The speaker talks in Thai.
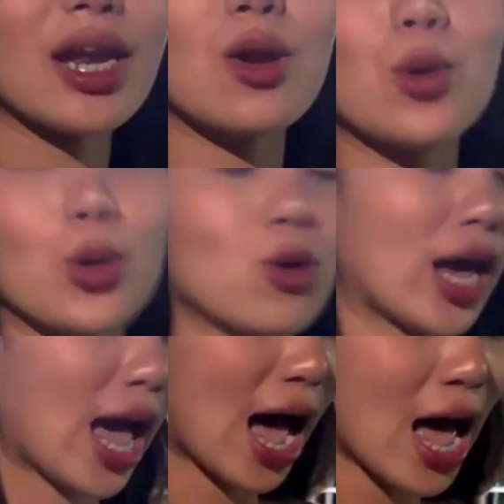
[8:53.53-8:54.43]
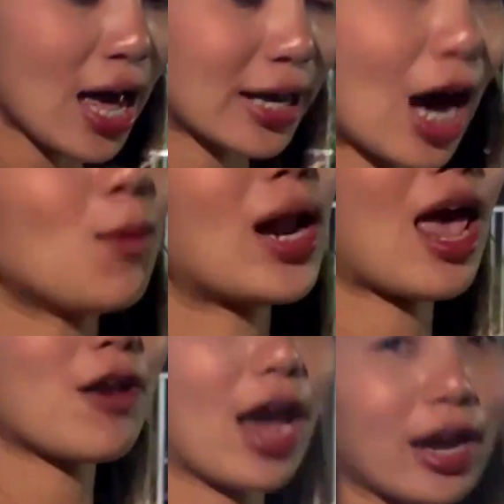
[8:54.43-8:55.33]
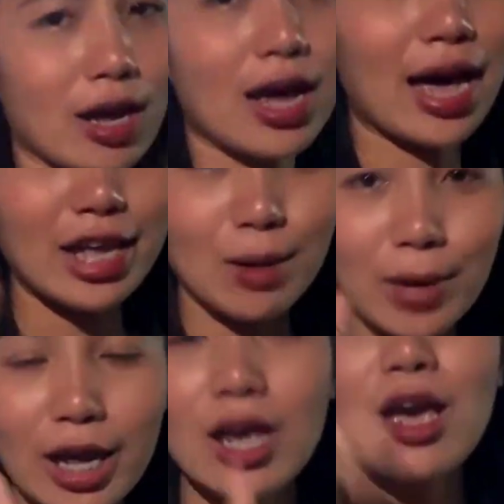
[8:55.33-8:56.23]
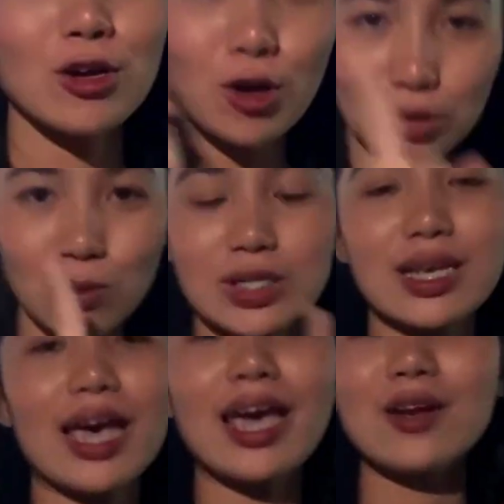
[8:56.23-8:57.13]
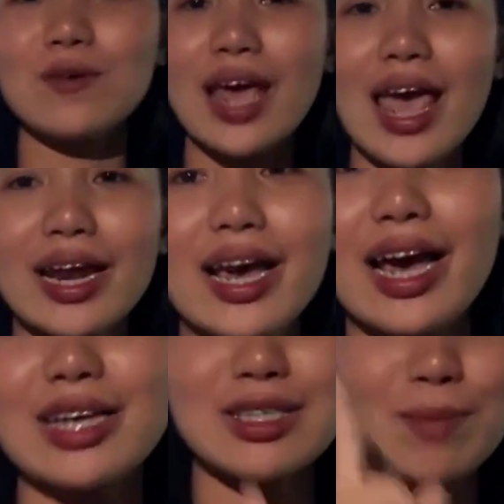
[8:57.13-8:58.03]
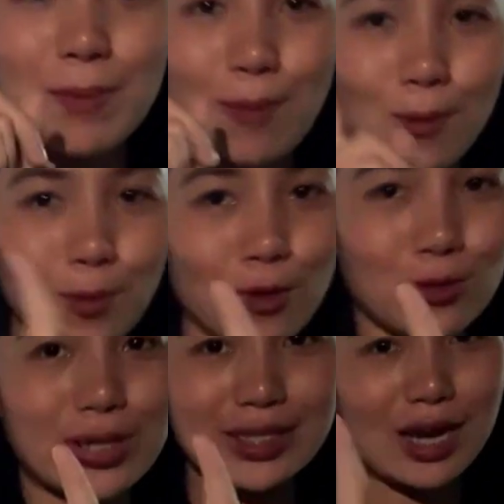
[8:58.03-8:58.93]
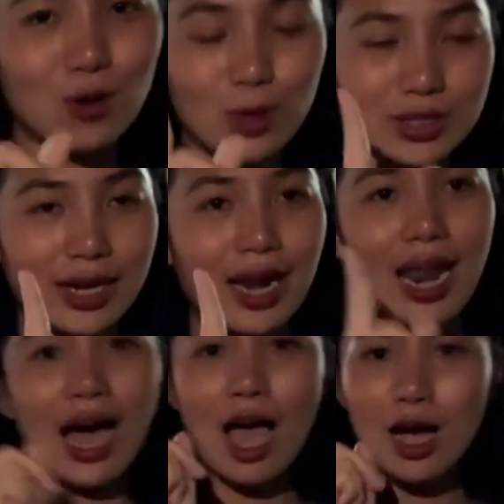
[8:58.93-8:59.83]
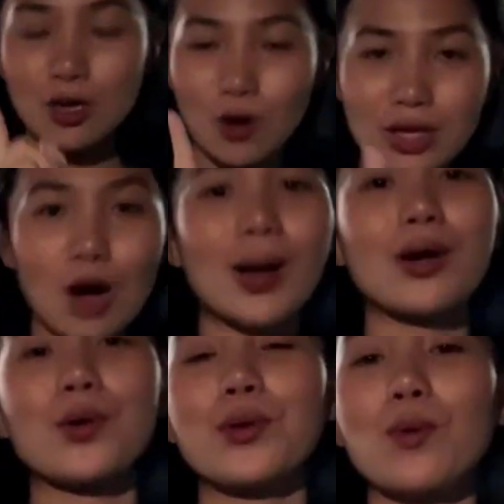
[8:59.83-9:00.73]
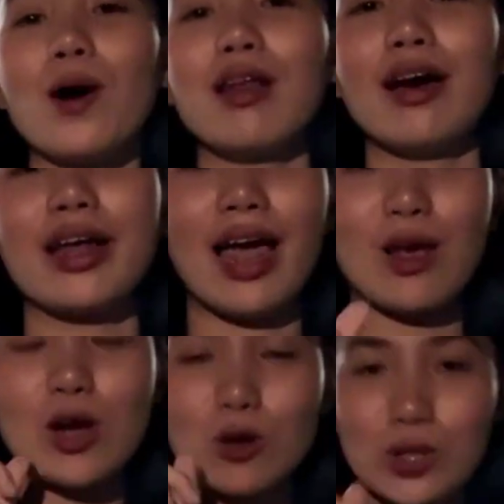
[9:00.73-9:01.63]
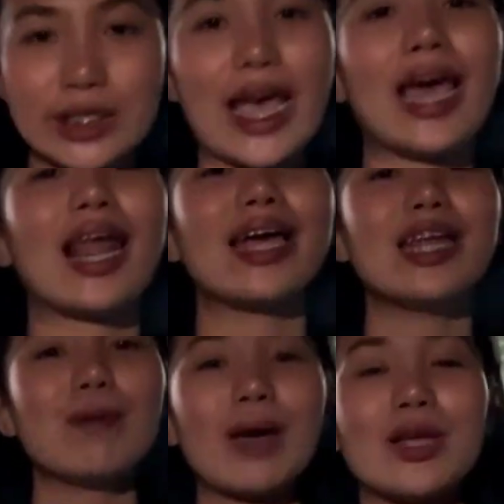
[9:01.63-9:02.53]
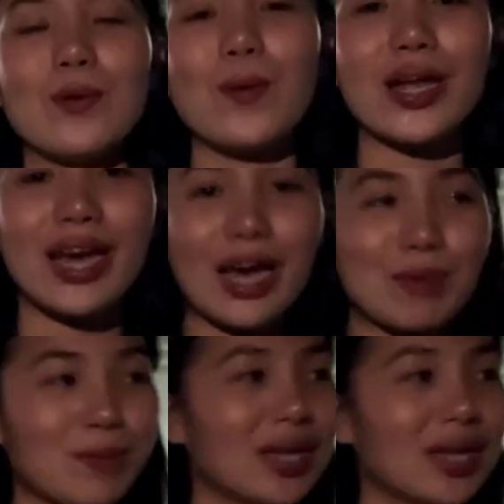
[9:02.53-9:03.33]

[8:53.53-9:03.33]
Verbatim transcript: พี่ๆที่ดูอยู่นะคะเข้ามาแล้วนะคะถ้าใครยังไม่ได้กดหัวใจให้หนูแดงนะคะจะมีปุ่มกดหัวใจรูปหัวใจด้านล่างกดเข้ามารัวๆเลยนะคะแล้วก็กดแชร์ไลค์นี้ไปด้วยนะคะ